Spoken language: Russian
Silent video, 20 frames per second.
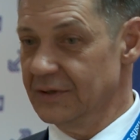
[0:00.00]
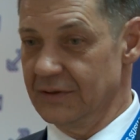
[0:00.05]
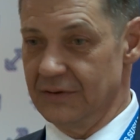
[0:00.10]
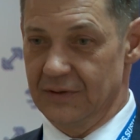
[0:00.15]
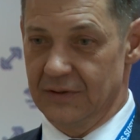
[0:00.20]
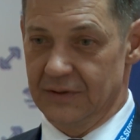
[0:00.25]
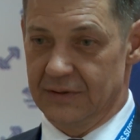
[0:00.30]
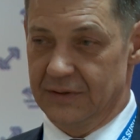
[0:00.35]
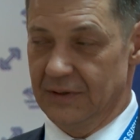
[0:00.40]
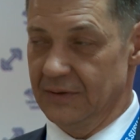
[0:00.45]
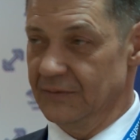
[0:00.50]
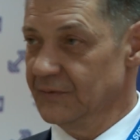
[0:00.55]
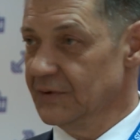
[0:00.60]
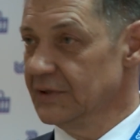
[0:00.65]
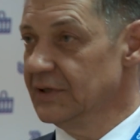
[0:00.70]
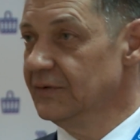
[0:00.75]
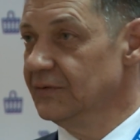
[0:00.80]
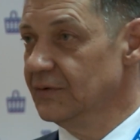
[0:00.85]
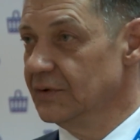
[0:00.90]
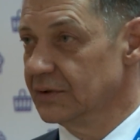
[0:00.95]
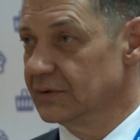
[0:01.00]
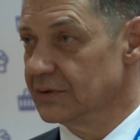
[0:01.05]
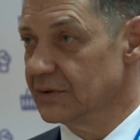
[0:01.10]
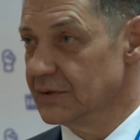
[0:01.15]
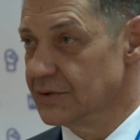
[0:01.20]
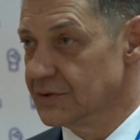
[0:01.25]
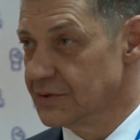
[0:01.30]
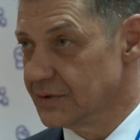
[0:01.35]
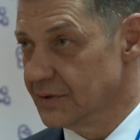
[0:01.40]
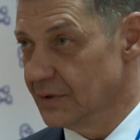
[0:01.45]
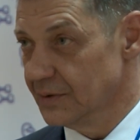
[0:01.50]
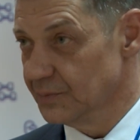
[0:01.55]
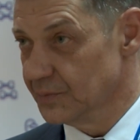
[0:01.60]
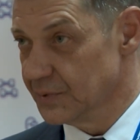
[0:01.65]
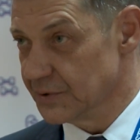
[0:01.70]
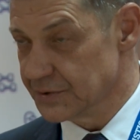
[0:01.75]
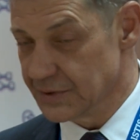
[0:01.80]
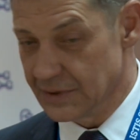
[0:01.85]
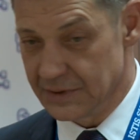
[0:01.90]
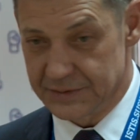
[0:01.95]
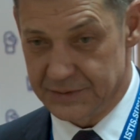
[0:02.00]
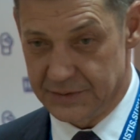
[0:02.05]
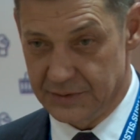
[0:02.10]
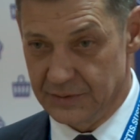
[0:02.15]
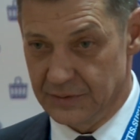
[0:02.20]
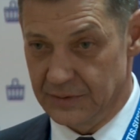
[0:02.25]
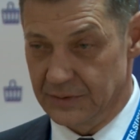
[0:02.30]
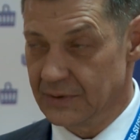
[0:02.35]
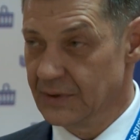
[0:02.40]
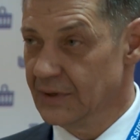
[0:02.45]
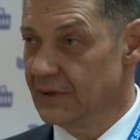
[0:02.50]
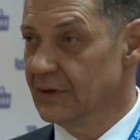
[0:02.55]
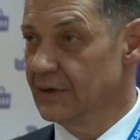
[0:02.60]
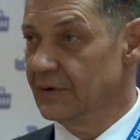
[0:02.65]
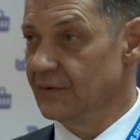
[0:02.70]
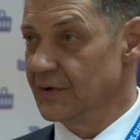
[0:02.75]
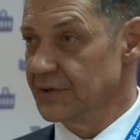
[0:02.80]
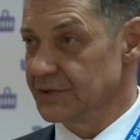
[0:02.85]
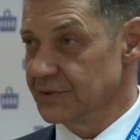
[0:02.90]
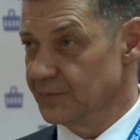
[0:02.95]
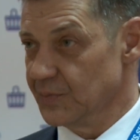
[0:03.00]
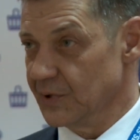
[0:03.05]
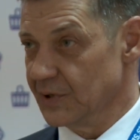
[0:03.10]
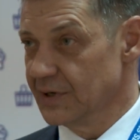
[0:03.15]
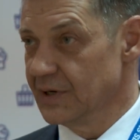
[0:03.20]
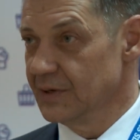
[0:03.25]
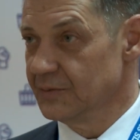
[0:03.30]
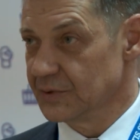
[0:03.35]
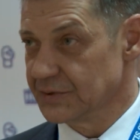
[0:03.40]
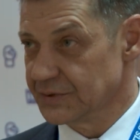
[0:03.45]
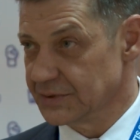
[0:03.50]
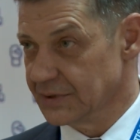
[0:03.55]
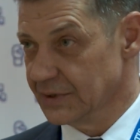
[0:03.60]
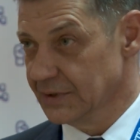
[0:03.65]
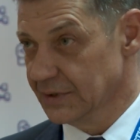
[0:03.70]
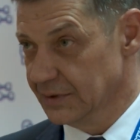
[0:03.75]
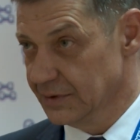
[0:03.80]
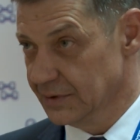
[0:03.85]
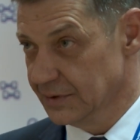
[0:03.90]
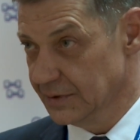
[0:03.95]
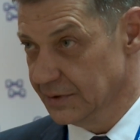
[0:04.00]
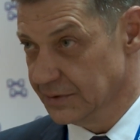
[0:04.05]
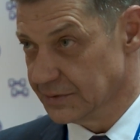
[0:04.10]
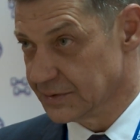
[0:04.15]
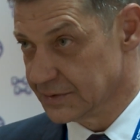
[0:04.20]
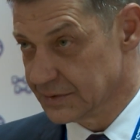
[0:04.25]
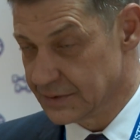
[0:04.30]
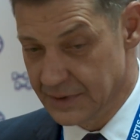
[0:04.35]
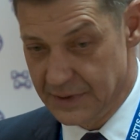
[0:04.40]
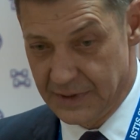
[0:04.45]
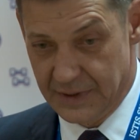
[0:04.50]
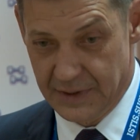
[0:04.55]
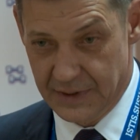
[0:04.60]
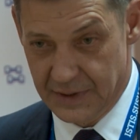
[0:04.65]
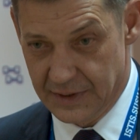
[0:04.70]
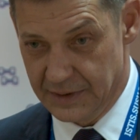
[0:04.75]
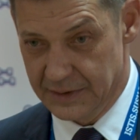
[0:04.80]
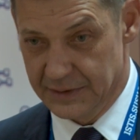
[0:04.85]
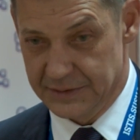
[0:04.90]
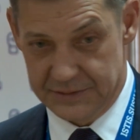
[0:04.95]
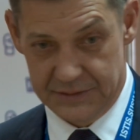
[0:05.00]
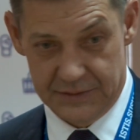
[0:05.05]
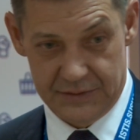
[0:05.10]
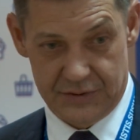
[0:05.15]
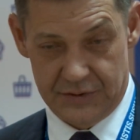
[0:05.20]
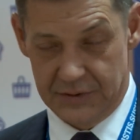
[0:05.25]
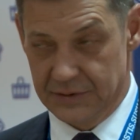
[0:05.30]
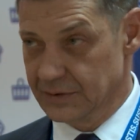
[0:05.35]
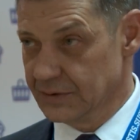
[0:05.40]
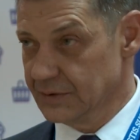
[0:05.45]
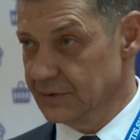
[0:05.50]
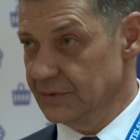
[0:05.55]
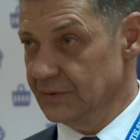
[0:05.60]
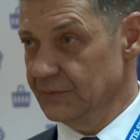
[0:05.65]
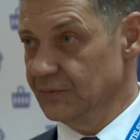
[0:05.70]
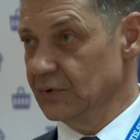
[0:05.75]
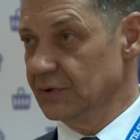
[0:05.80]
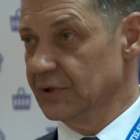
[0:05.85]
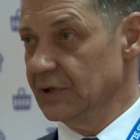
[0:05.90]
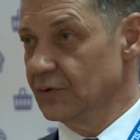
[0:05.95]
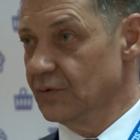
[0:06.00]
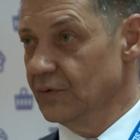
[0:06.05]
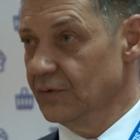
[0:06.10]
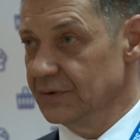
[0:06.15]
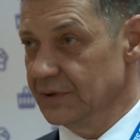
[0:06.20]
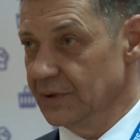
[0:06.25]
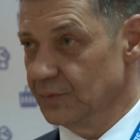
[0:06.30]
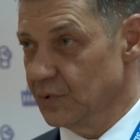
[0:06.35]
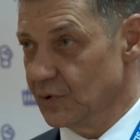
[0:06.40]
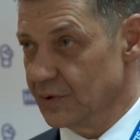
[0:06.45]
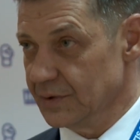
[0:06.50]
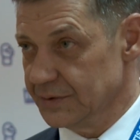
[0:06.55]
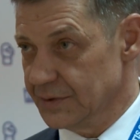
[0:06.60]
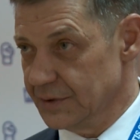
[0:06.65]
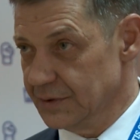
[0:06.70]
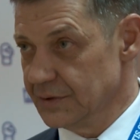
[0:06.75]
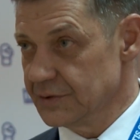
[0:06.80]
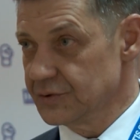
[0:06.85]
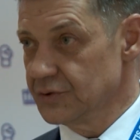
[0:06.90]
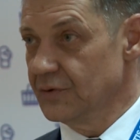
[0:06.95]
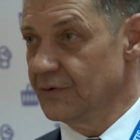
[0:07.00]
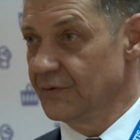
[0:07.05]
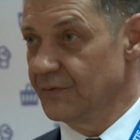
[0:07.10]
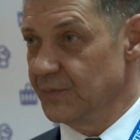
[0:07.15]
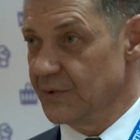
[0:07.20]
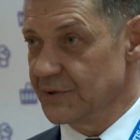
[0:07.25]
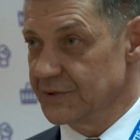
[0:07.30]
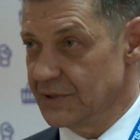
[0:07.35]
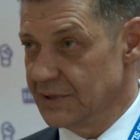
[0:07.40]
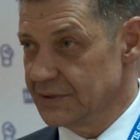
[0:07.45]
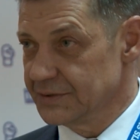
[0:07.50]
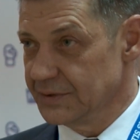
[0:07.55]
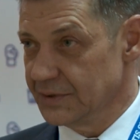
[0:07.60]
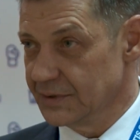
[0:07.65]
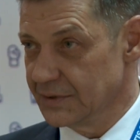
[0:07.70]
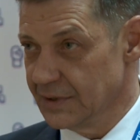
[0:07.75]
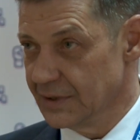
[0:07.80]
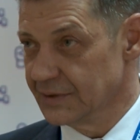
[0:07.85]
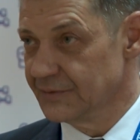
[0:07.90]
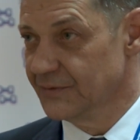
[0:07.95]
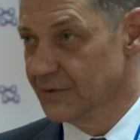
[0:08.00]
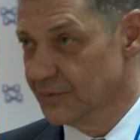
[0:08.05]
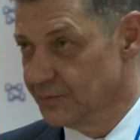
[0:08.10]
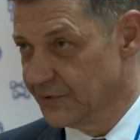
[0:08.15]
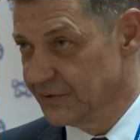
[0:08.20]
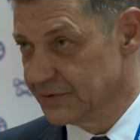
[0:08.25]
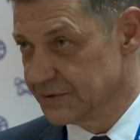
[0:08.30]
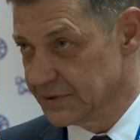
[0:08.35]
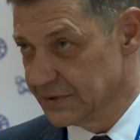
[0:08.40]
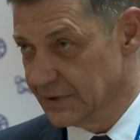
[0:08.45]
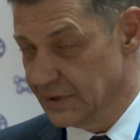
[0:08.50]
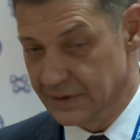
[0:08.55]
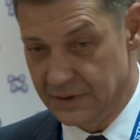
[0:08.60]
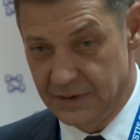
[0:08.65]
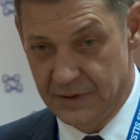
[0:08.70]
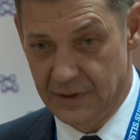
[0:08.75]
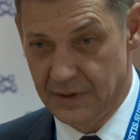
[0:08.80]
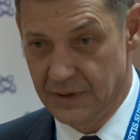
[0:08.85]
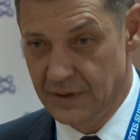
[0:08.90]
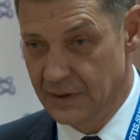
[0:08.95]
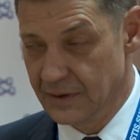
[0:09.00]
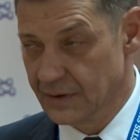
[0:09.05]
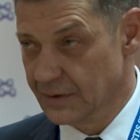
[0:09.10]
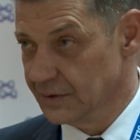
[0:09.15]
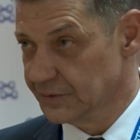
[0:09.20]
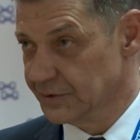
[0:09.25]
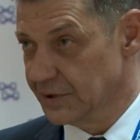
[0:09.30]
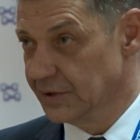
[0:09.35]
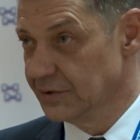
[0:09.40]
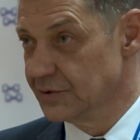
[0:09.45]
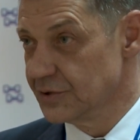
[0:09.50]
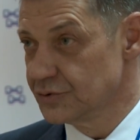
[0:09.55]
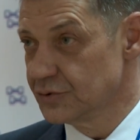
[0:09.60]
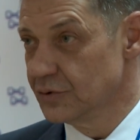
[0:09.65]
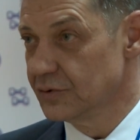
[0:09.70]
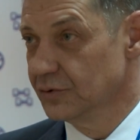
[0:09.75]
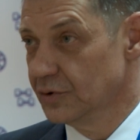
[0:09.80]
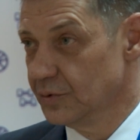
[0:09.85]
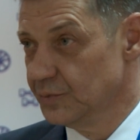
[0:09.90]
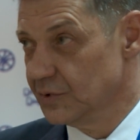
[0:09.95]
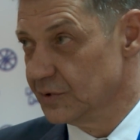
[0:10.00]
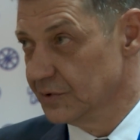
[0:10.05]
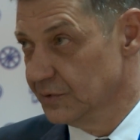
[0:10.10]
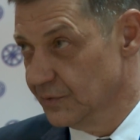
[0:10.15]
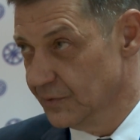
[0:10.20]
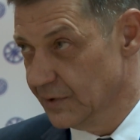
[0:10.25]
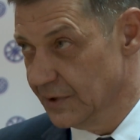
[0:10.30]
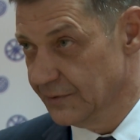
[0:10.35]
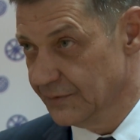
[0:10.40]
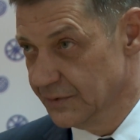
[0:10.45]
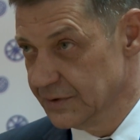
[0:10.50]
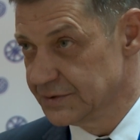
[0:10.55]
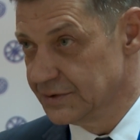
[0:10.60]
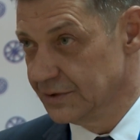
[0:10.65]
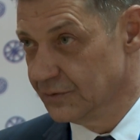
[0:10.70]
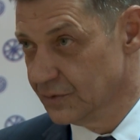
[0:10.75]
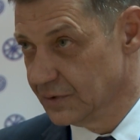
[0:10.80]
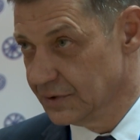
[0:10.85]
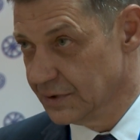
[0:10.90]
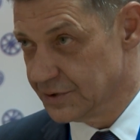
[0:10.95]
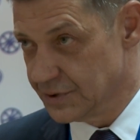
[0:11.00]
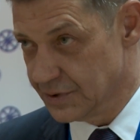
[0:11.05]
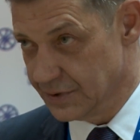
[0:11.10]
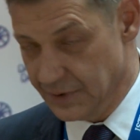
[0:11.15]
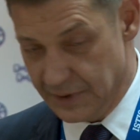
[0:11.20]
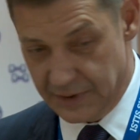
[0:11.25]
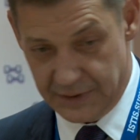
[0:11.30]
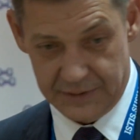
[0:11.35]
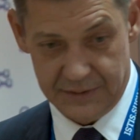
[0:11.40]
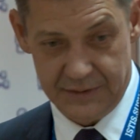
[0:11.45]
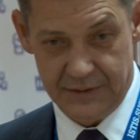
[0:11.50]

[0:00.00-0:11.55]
и говорят там, Вадим Викторович, там, пожалуйста, ваша программа состоит из а, значит, вот такого набора тренажеров, пожалуйста, как в МФЦ. Тренажер номер два. Вы с него начинаете.